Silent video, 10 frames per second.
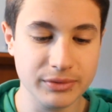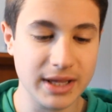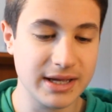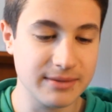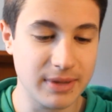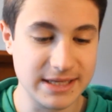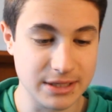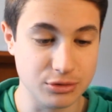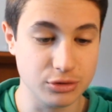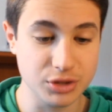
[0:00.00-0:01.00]
è un deck
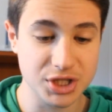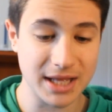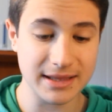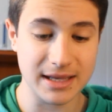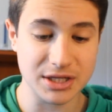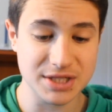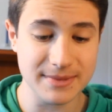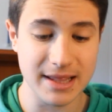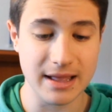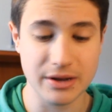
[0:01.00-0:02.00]
basato sul gigante la
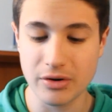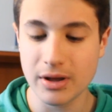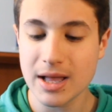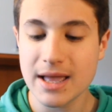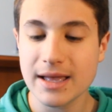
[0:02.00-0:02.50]
cimitero